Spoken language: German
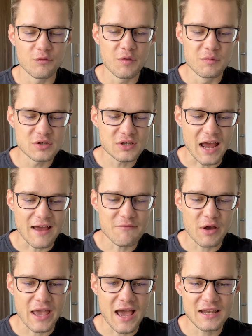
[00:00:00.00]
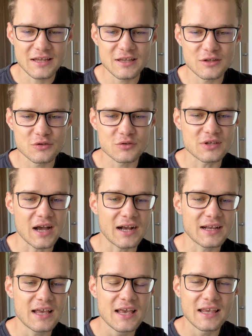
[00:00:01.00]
und wir müssen einfach ehrlich dazu sagen,